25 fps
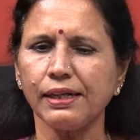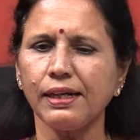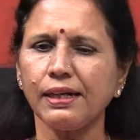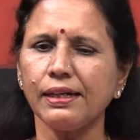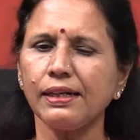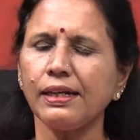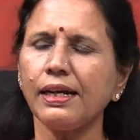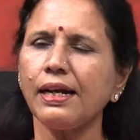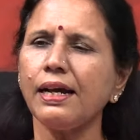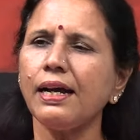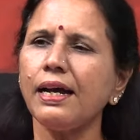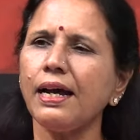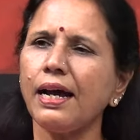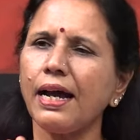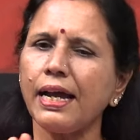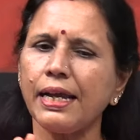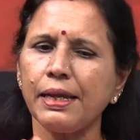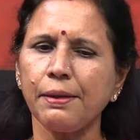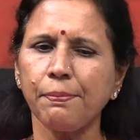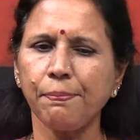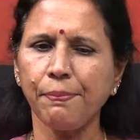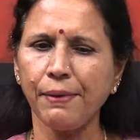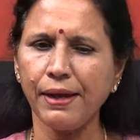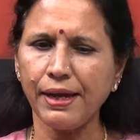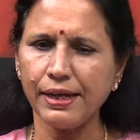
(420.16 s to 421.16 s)
రకంగా
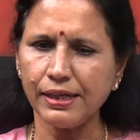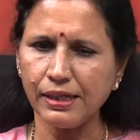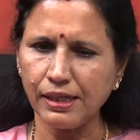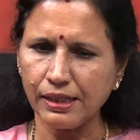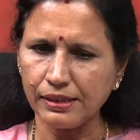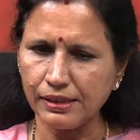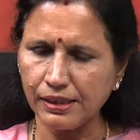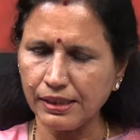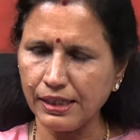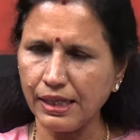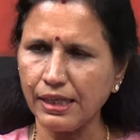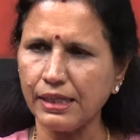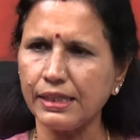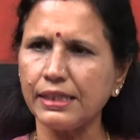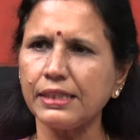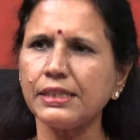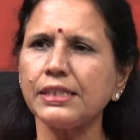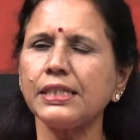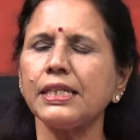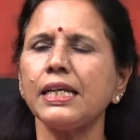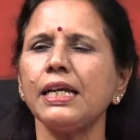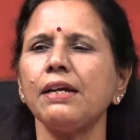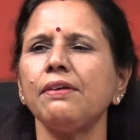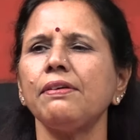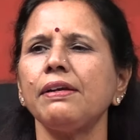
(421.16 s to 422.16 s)
ఐపాక్ అతని
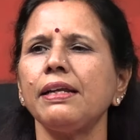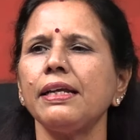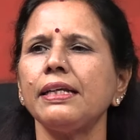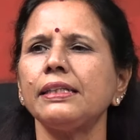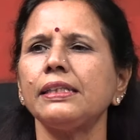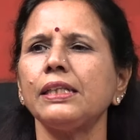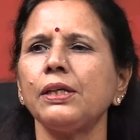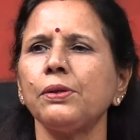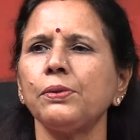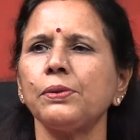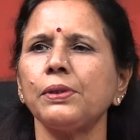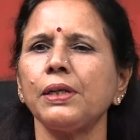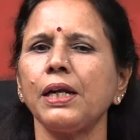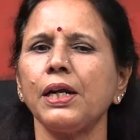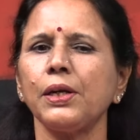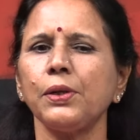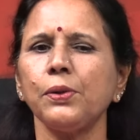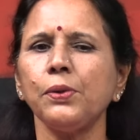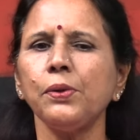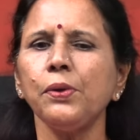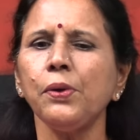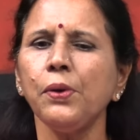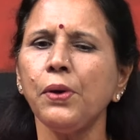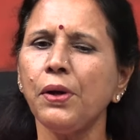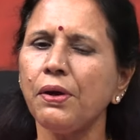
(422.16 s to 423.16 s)
రిషి ఎవడైతే ఉన్నాడో
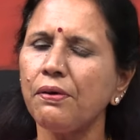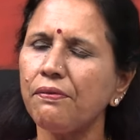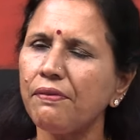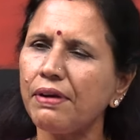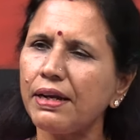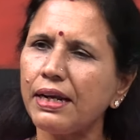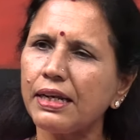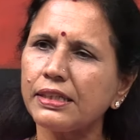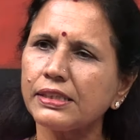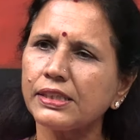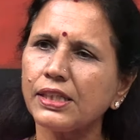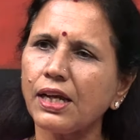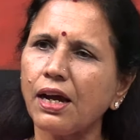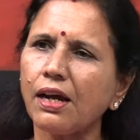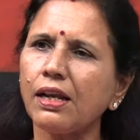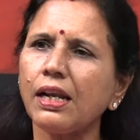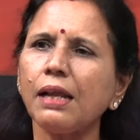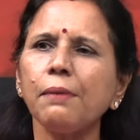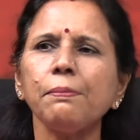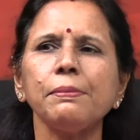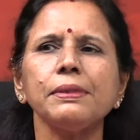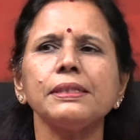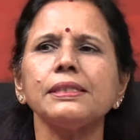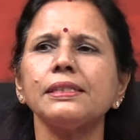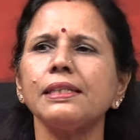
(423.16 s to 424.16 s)
వీళ్ళని చాలా
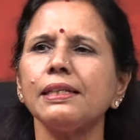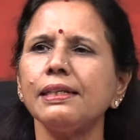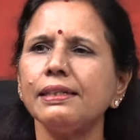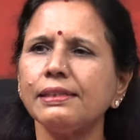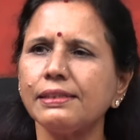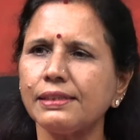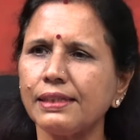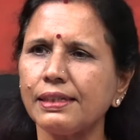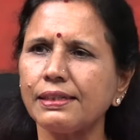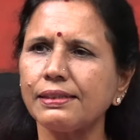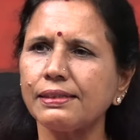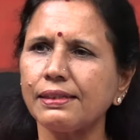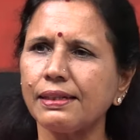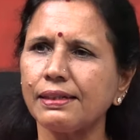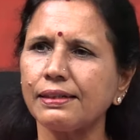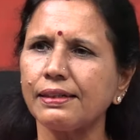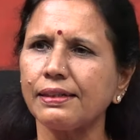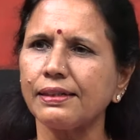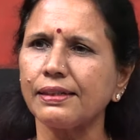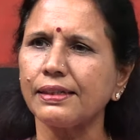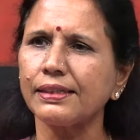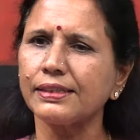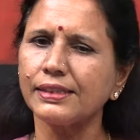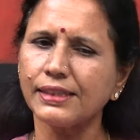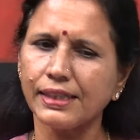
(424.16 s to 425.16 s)
మిస్లీడ్
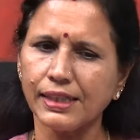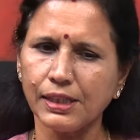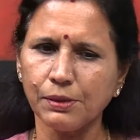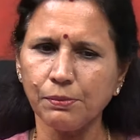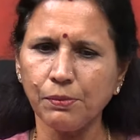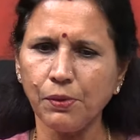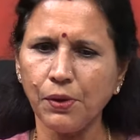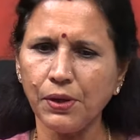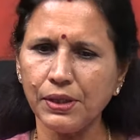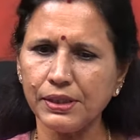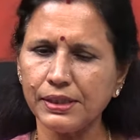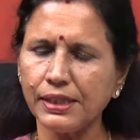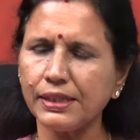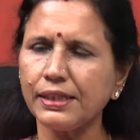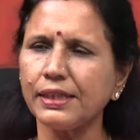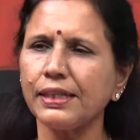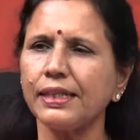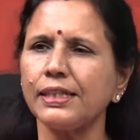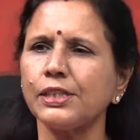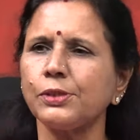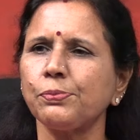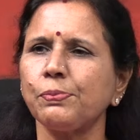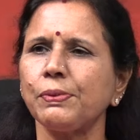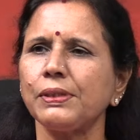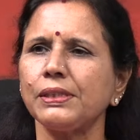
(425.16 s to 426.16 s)
చేశాడండి జగన్మోహన్ రెడ్డిని
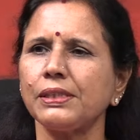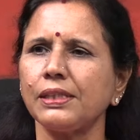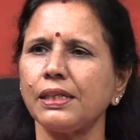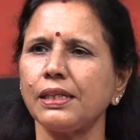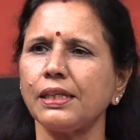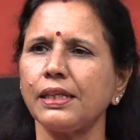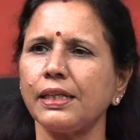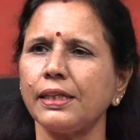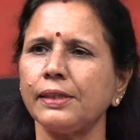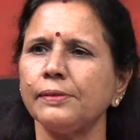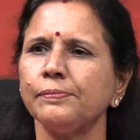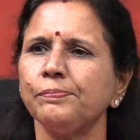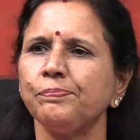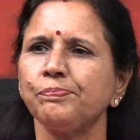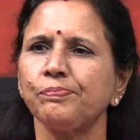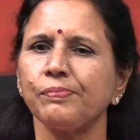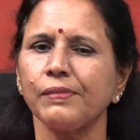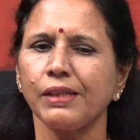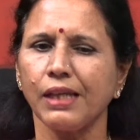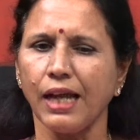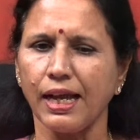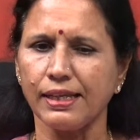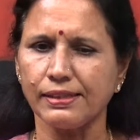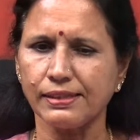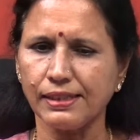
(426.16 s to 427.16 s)
ఎస్పెషల్లీ
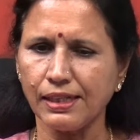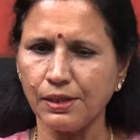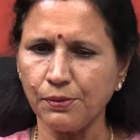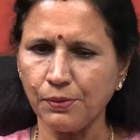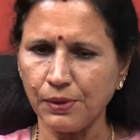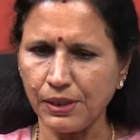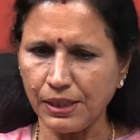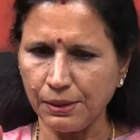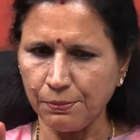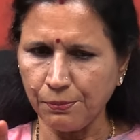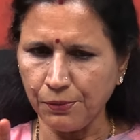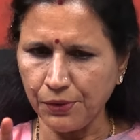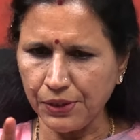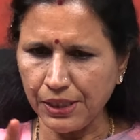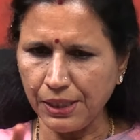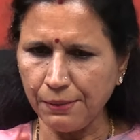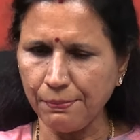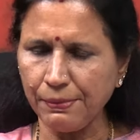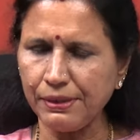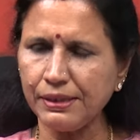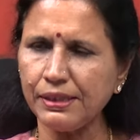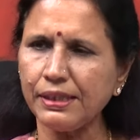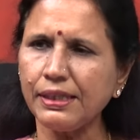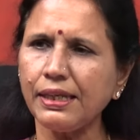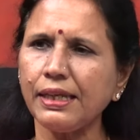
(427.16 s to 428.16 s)
అసలు ఒక
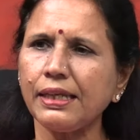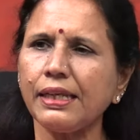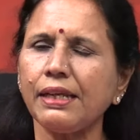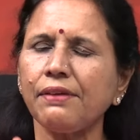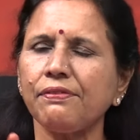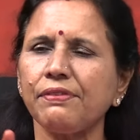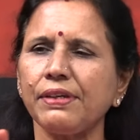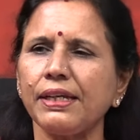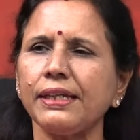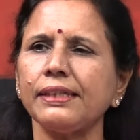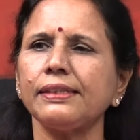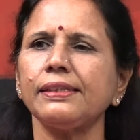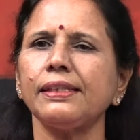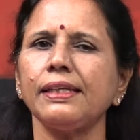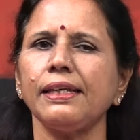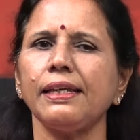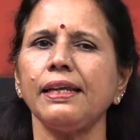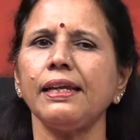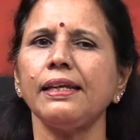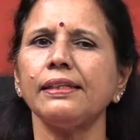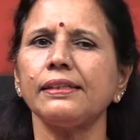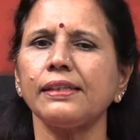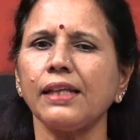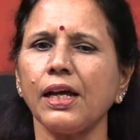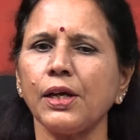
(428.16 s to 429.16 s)
ముఖ్యమంత్రి అనే వ్యక్తి
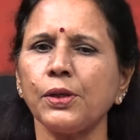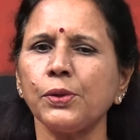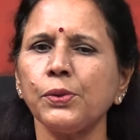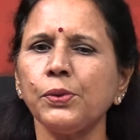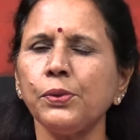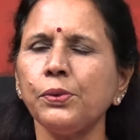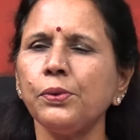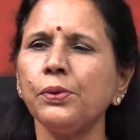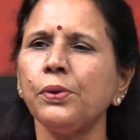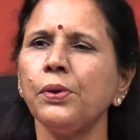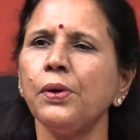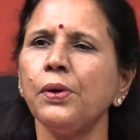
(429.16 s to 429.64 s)
తాను